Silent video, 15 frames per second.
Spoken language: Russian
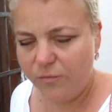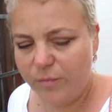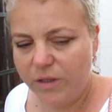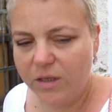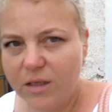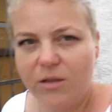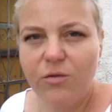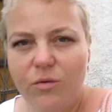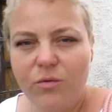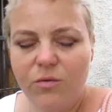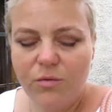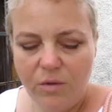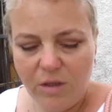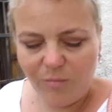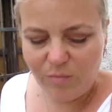к
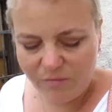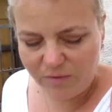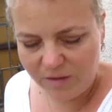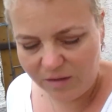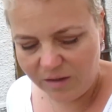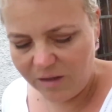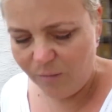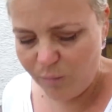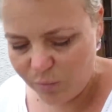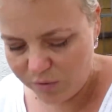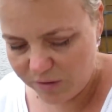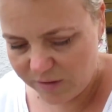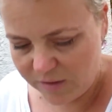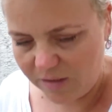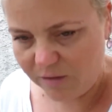Меркадону, либо в Алькампу,
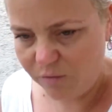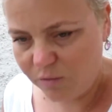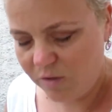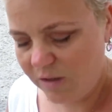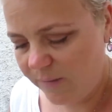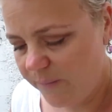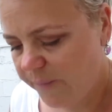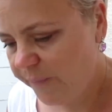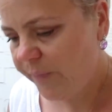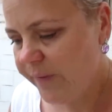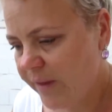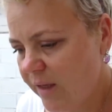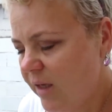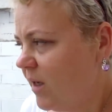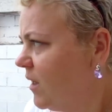не знаю куда.
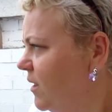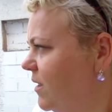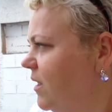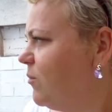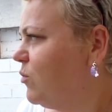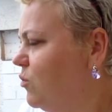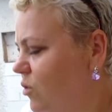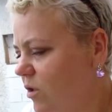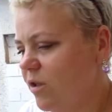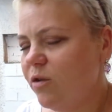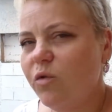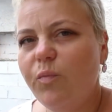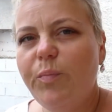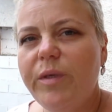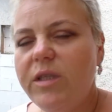Там нужно
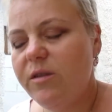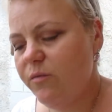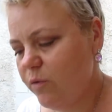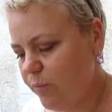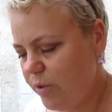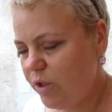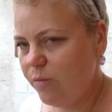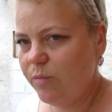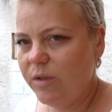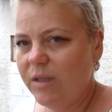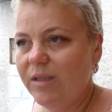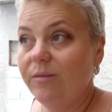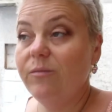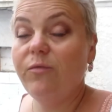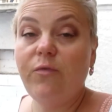купить, в
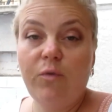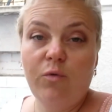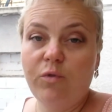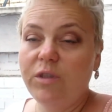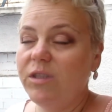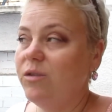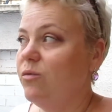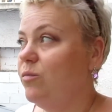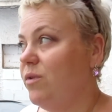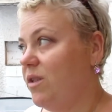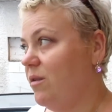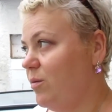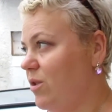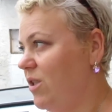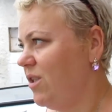общем-то, фрукты. У
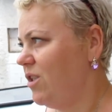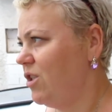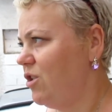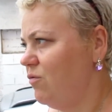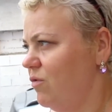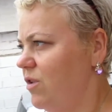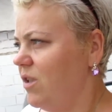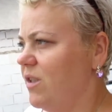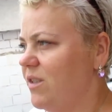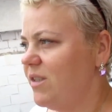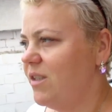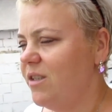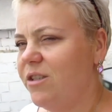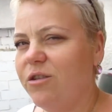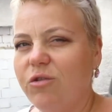меня вообще ничего не
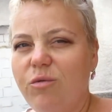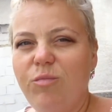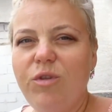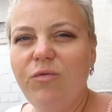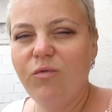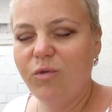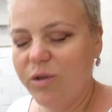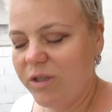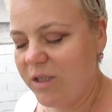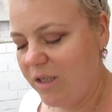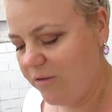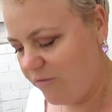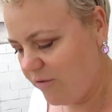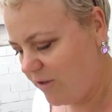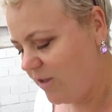осталось, кроме двух
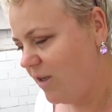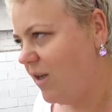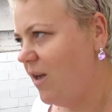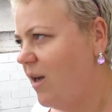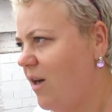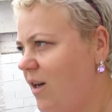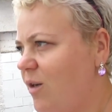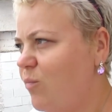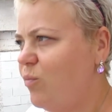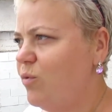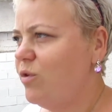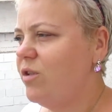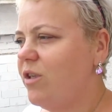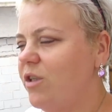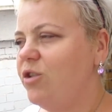слив.
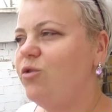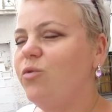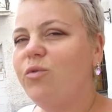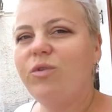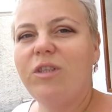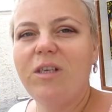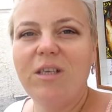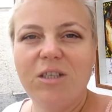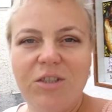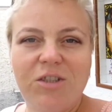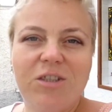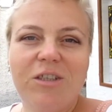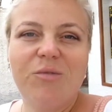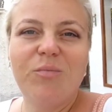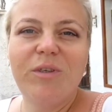Арбуз хочу.
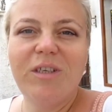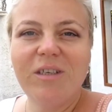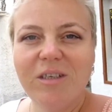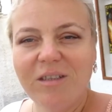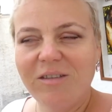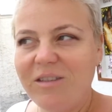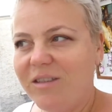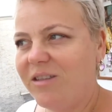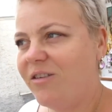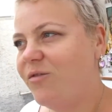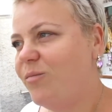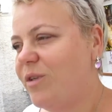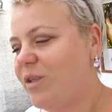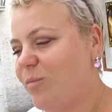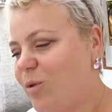Тележечка моя, как всегда, в
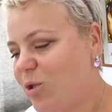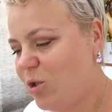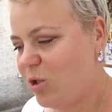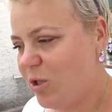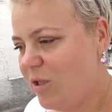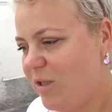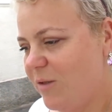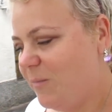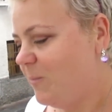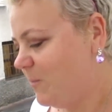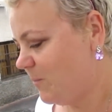моей машине.